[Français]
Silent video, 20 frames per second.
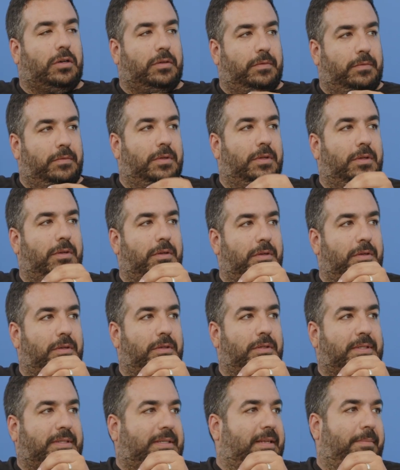C'est sûr que
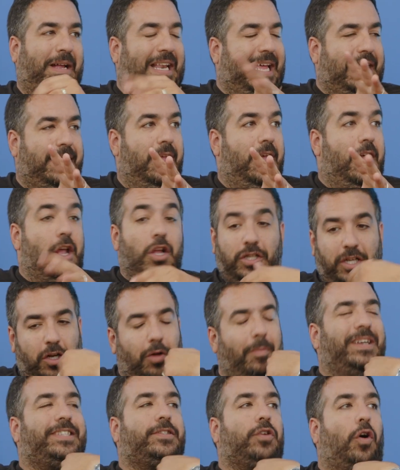c'est dur à conduire. Mais... Tu sais
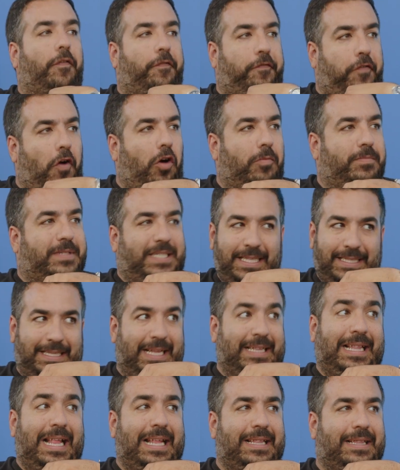comment ils sont en forme, ces
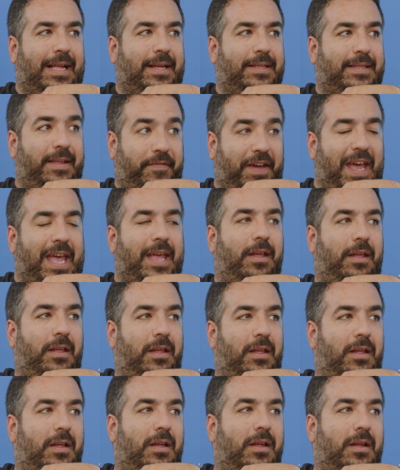athlètes, là. Eh oui, vrai.
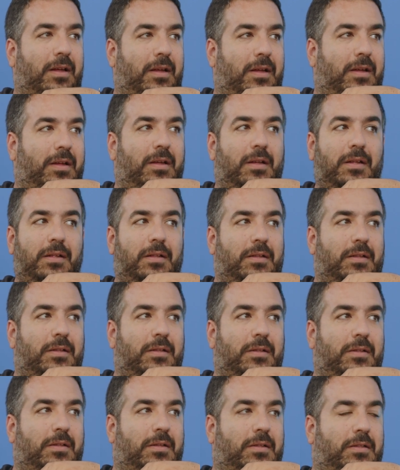Ils perdent 3 litres
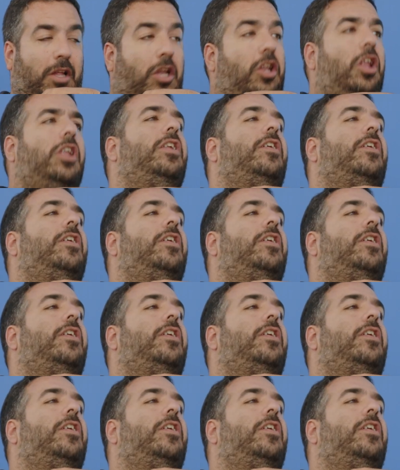d'eau ou 4 non, litres.